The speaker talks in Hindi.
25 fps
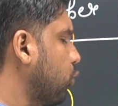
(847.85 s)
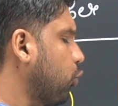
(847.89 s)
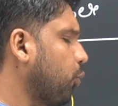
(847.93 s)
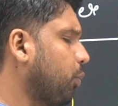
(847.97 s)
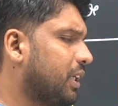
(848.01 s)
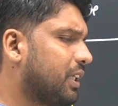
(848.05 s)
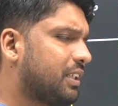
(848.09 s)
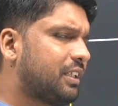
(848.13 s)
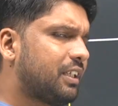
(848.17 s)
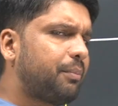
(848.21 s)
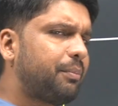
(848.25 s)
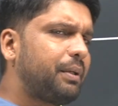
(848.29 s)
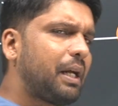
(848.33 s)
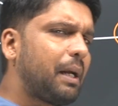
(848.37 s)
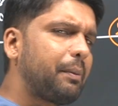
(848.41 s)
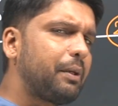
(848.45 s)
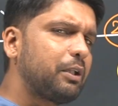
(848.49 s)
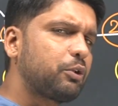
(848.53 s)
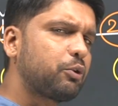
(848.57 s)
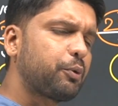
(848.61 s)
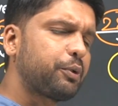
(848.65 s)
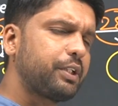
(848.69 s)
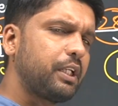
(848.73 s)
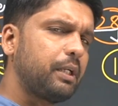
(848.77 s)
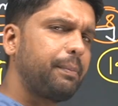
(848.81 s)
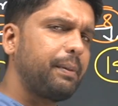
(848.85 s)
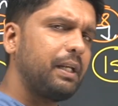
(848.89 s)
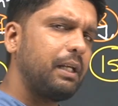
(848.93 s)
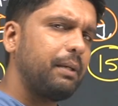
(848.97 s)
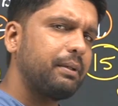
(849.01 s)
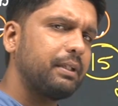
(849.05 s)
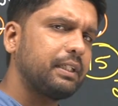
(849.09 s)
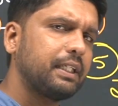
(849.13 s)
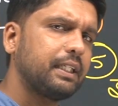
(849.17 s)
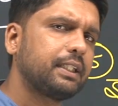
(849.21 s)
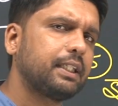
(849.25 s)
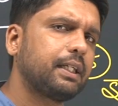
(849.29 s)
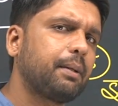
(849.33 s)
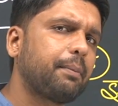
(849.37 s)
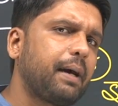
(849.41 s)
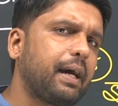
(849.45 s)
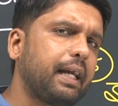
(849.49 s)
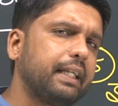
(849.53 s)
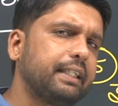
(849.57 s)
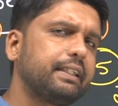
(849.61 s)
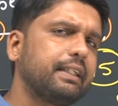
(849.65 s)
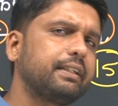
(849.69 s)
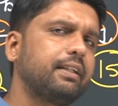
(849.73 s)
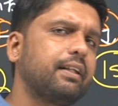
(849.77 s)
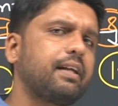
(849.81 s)
को बोले सर अभी आपने थोड़ी देर पहले बताया था कि
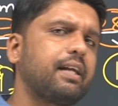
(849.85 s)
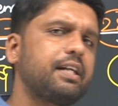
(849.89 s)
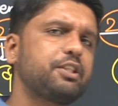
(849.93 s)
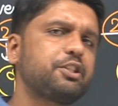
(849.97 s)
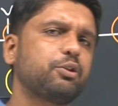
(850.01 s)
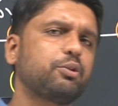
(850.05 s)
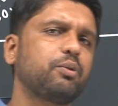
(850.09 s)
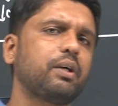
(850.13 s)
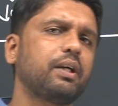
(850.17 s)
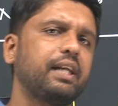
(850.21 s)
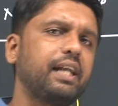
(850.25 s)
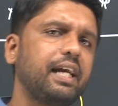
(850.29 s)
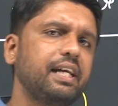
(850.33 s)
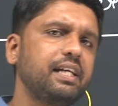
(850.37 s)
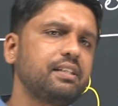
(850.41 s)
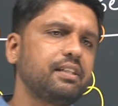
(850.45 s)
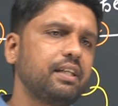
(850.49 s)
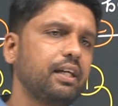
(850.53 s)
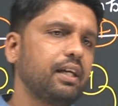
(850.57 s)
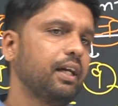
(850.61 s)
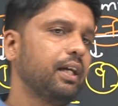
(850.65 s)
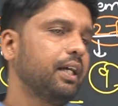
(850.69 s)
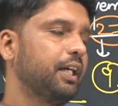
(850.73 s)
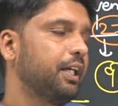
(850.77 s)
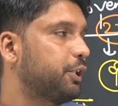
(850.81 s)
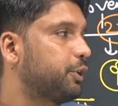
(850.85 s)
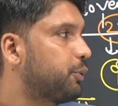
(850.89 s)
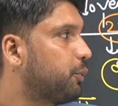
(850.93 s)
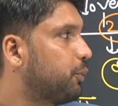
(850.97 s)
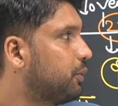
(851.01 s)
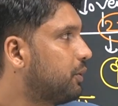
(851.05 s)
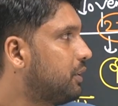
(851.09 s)
भारत के अंदर राज्य तो अट्ठाईस ही ये तो